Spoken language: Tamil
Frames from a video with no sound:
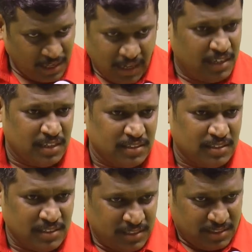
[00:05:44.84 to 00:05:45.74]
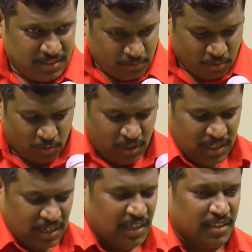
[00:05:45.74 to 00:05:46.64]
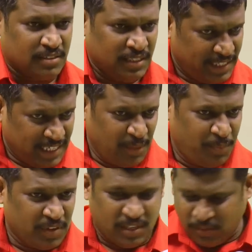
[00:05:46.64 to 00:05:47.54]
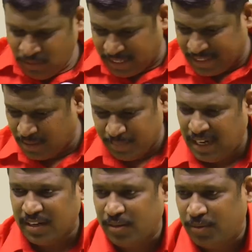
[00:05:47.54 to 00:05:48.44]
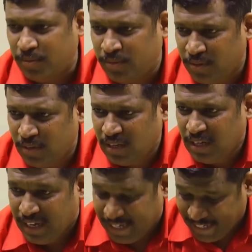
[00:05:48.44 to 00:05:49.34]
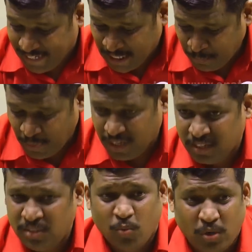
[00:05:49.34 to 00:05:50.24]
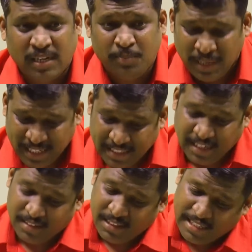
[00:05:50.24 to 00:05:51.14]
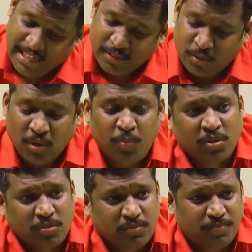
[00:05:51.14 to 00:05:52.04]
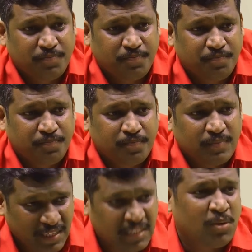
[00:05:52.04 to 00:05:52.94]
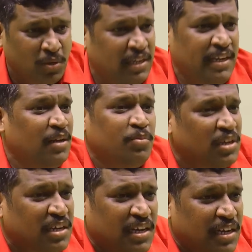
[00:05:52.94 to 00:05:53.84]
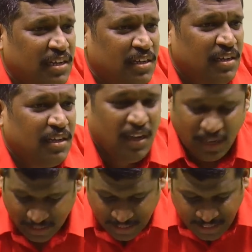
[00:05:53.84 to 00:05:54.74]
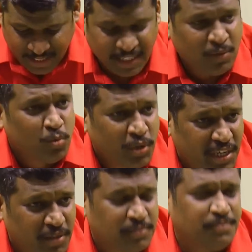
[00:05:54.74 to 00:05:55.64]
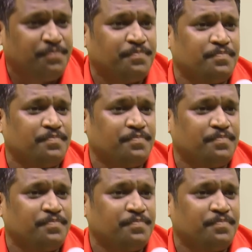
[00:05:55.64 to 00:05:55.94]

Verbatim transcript: காலிலிருந்து உள்ளங்காலிருந்து இடுப்பு வரைக்கும் கட்டில் மேலே இருக்கணும் இடுப்புலேருந்து உடம்ப கட்டிலிருந்து கீழே தொங்க போடணும் ரத்த ஓட்டம் கீழே போகிறக்காக ரெண்டு கையை ஊனிக்கணும்